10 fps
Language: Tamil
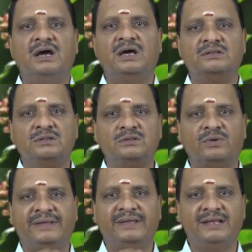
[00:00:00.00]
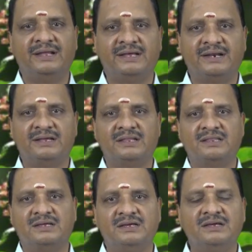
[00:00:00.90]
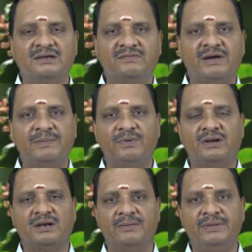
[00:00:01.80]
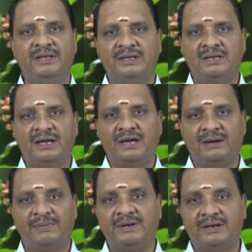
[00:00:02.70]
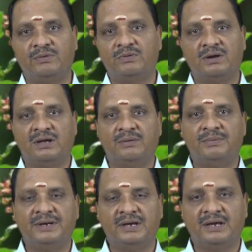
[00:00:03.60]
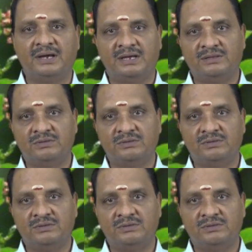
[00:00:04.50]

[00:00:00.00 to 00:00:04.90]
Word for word: அது அந்த தொண்டை கீழே இறங்குறதுக்கு வாய்ப்புகள் கம்மி அப்போ என்ன பண்ணுவாங்க அப்படின்னா அது